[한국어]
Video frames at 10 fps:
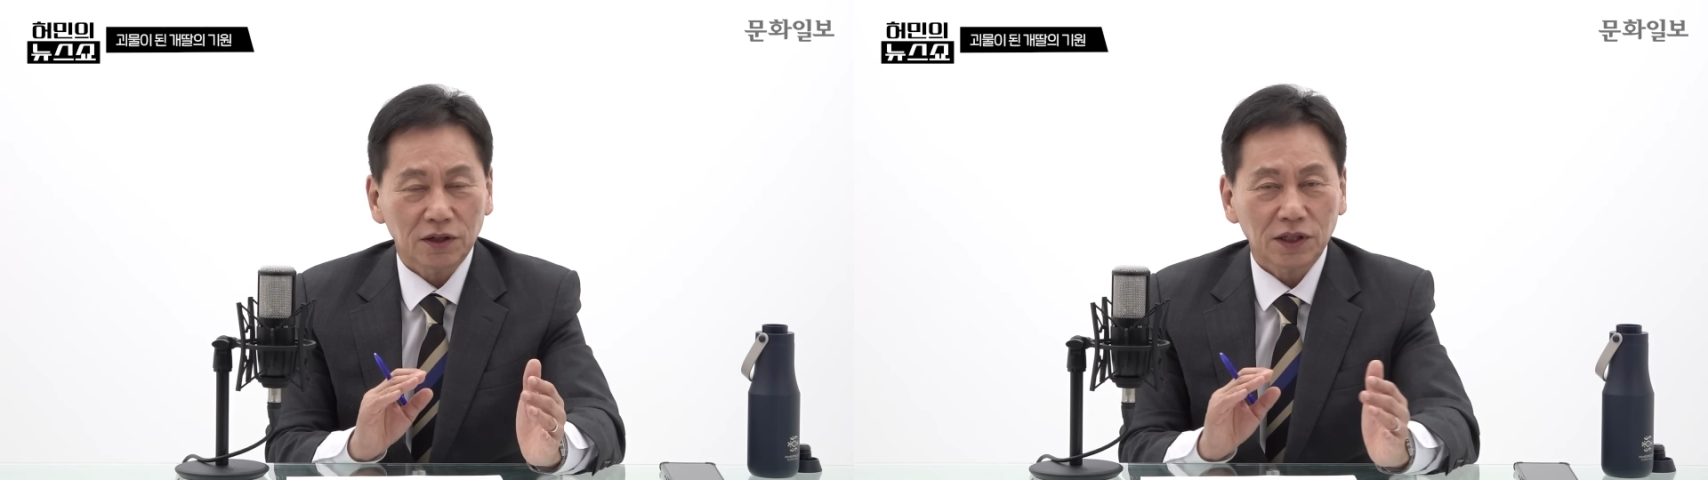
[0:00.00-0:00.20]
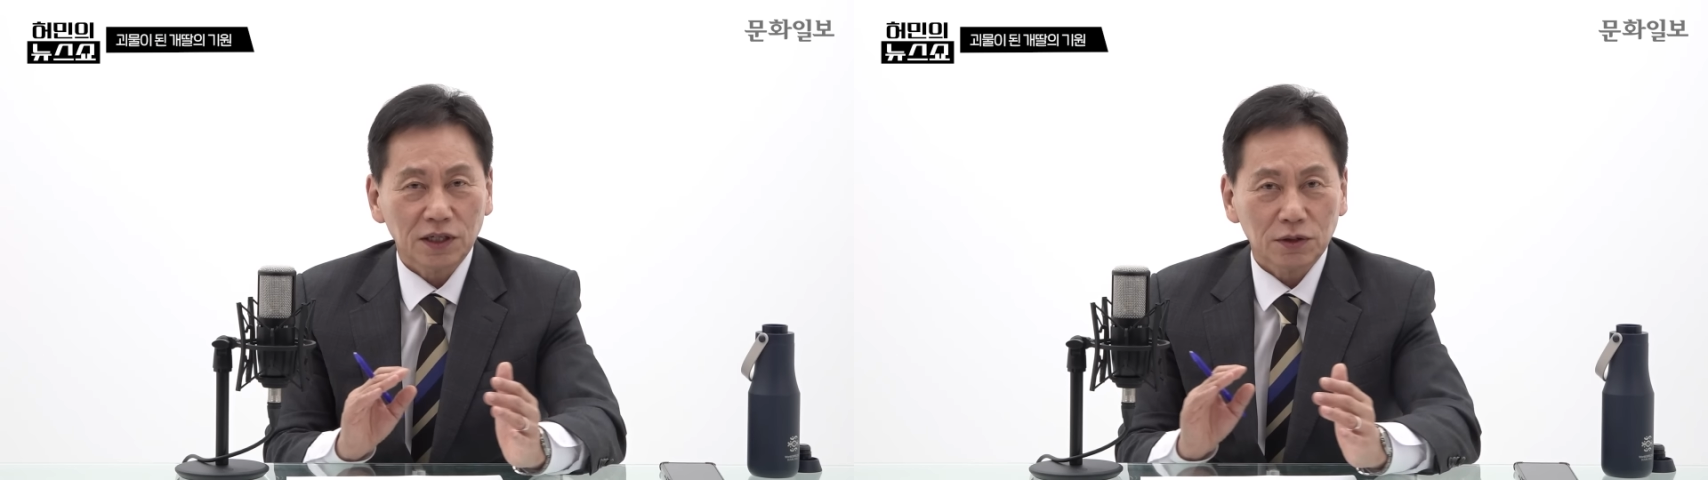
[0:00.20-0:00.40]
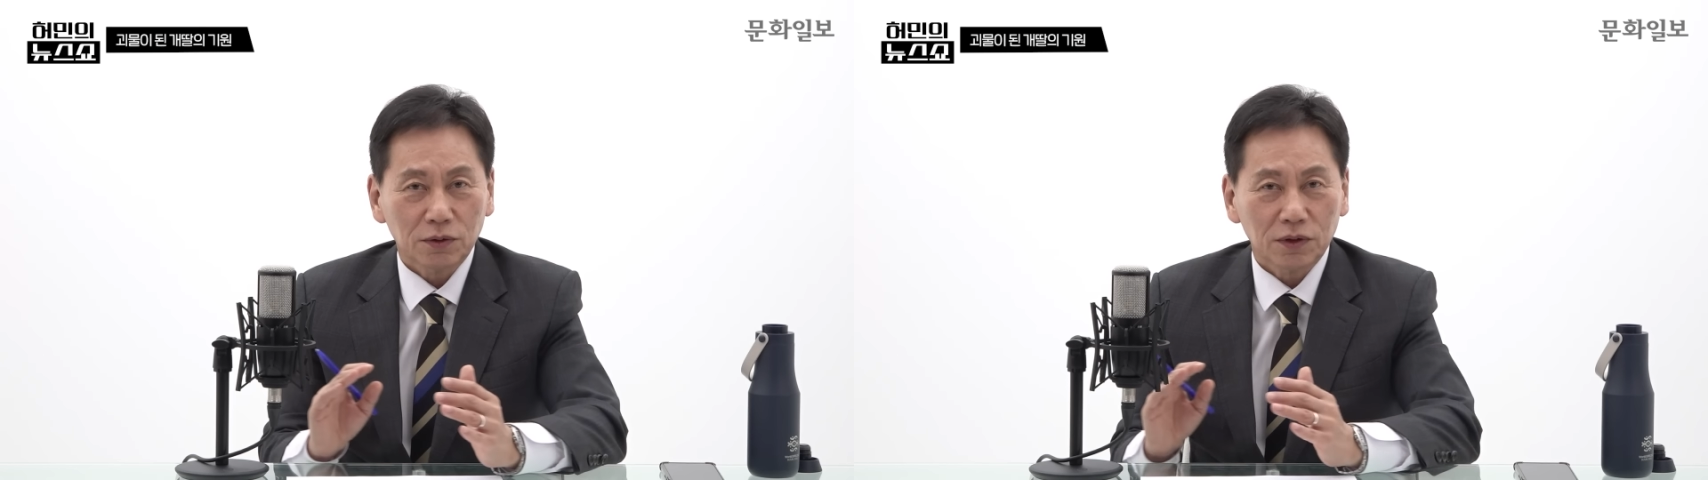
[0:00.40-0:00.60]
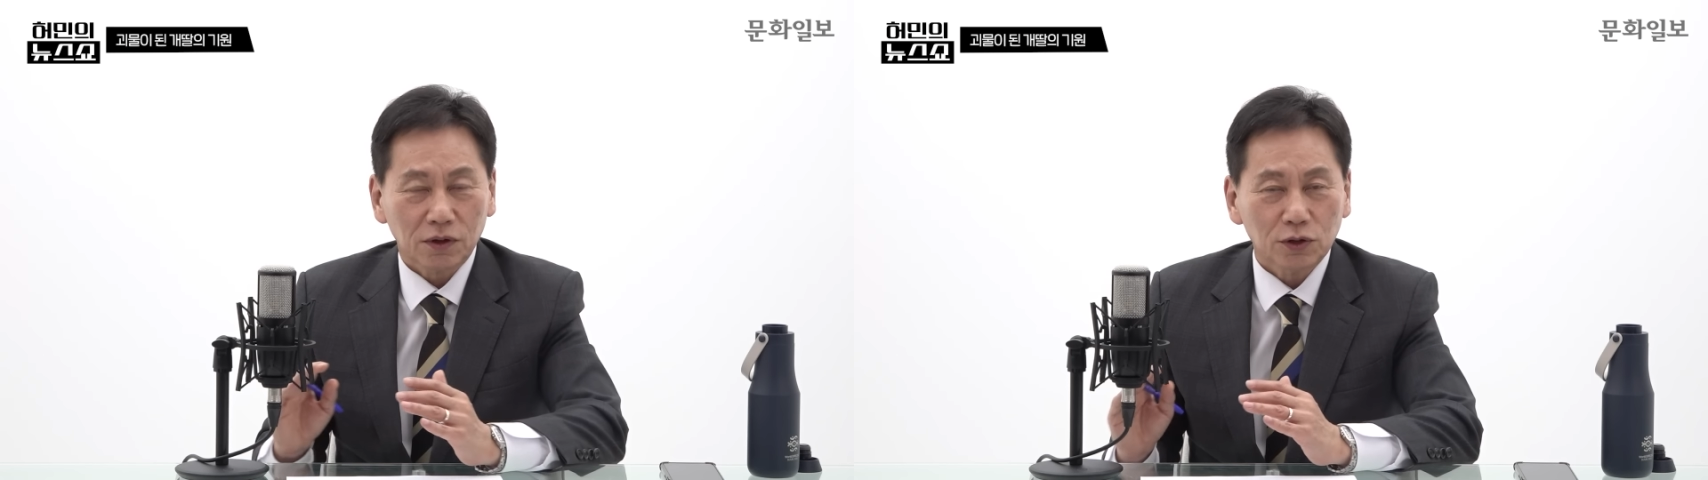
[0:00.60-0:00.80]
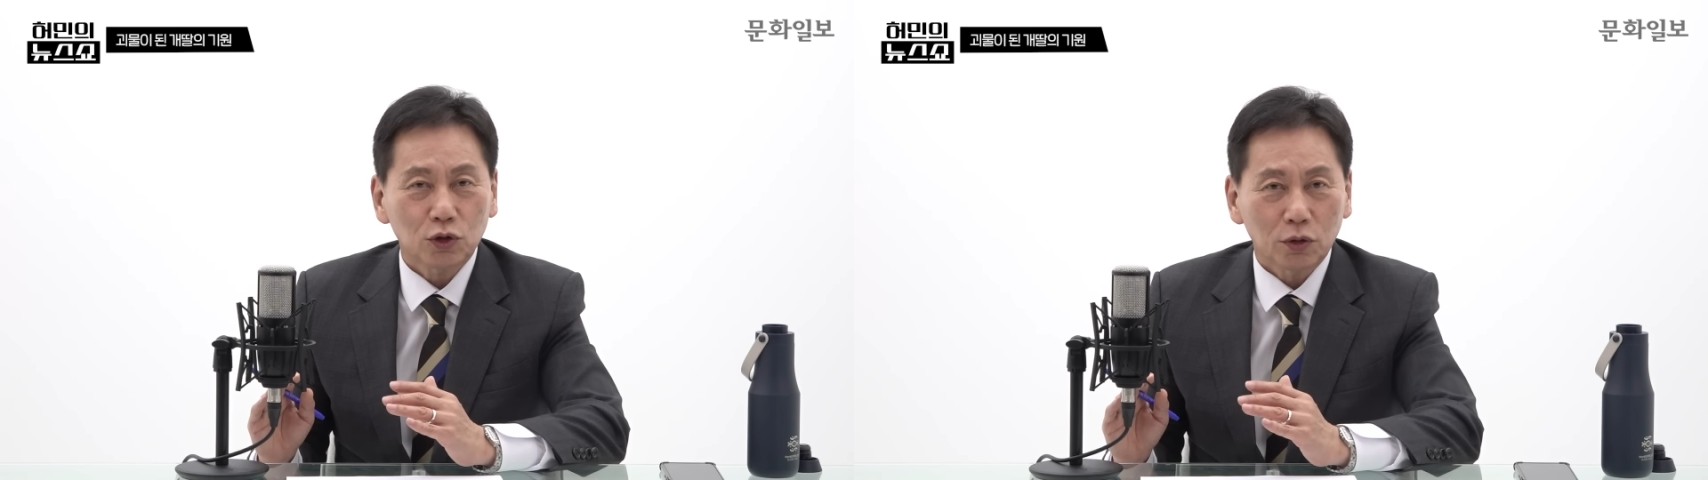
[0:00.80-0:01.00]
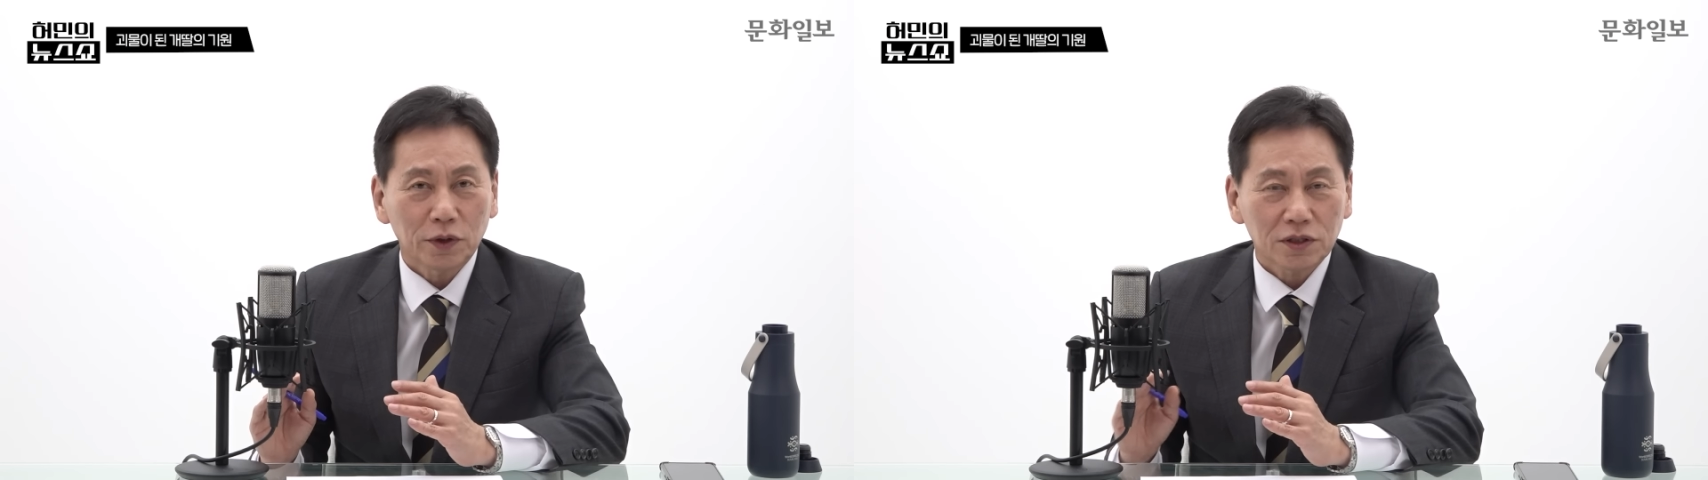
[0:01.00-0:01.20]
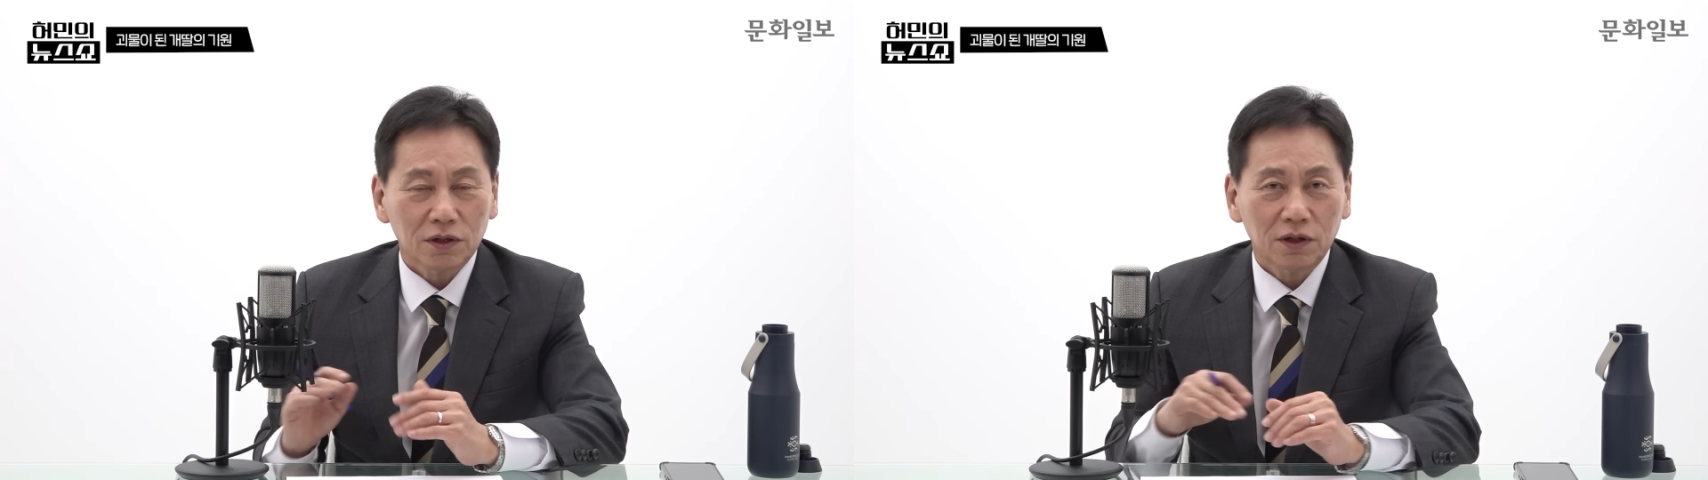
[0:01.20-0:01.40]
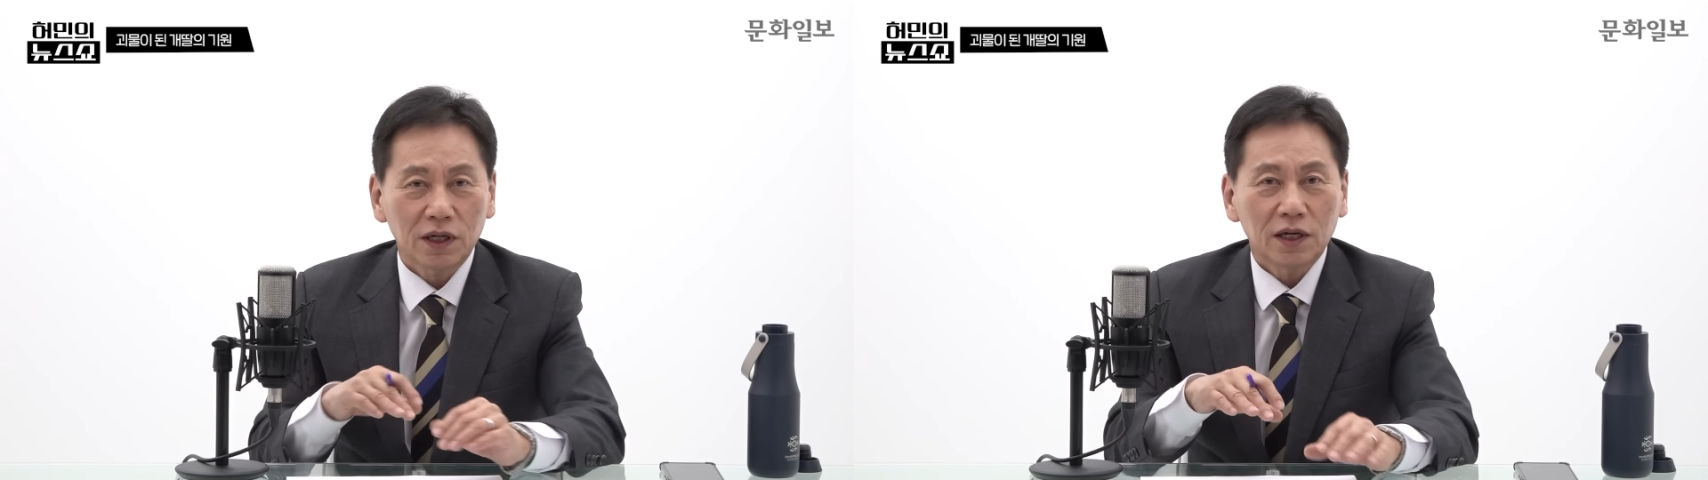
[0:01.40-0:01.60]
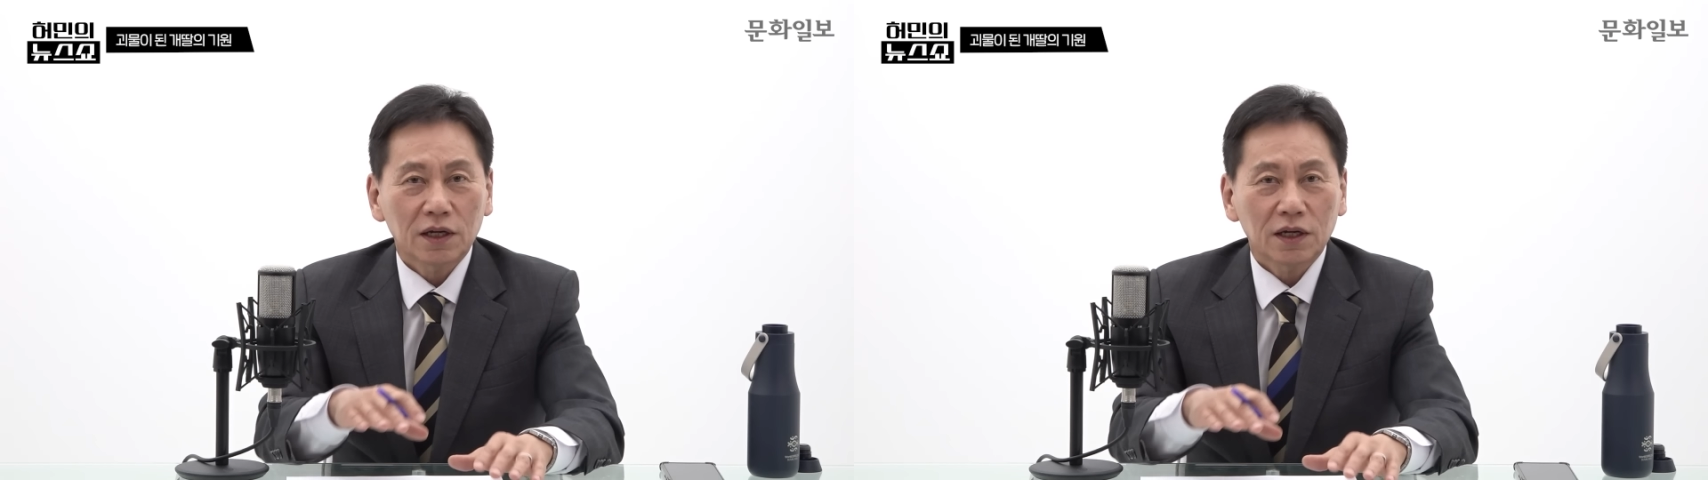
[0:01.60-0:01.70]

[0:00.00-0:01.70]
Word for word: 연대기적으로 거쳐오면서